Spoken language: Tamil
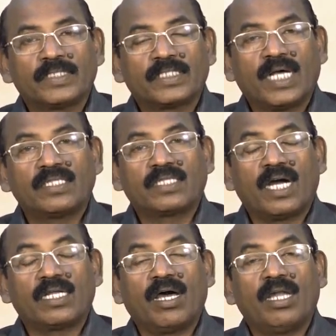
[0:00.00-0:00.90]

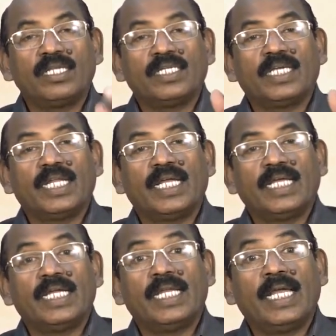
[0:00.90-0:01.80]
சாத்தானால் என்னை
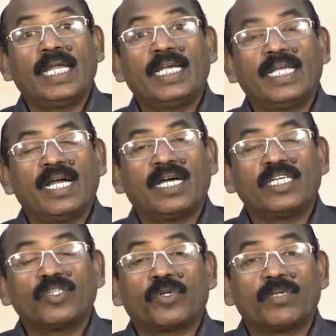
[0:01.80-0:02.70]
நேரடியாக
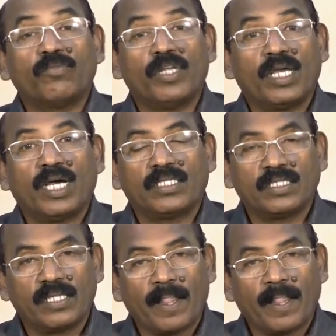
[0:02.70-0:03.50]
தொட முடியாது